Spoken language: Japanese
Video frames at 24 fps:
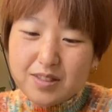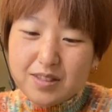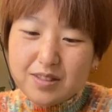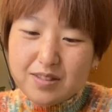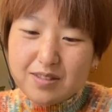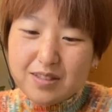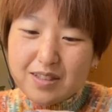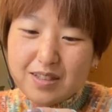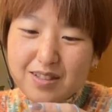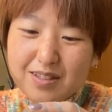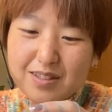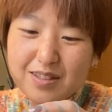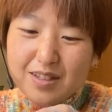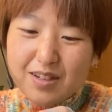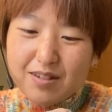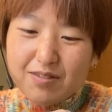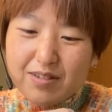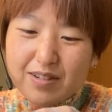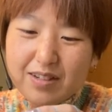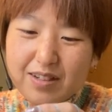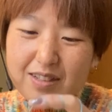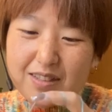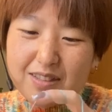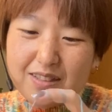作り方
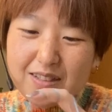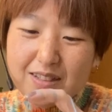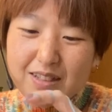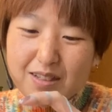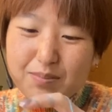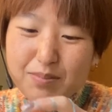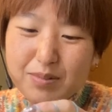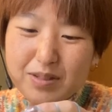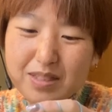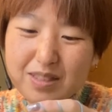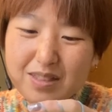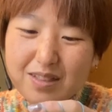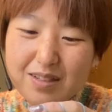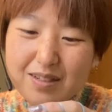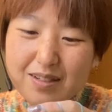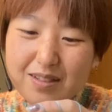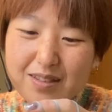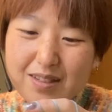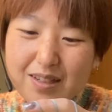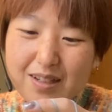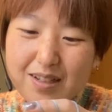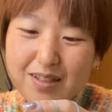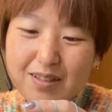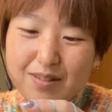分かってきましたか
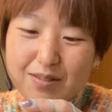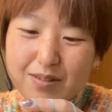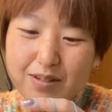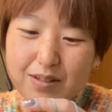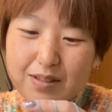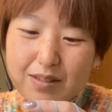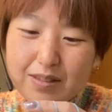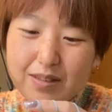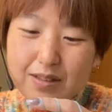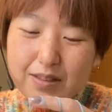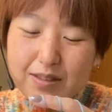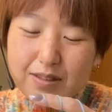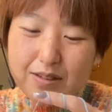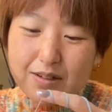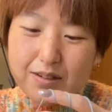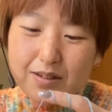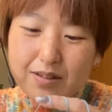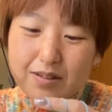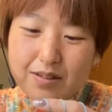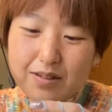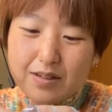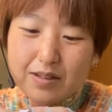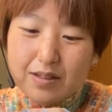ねとか言ってさ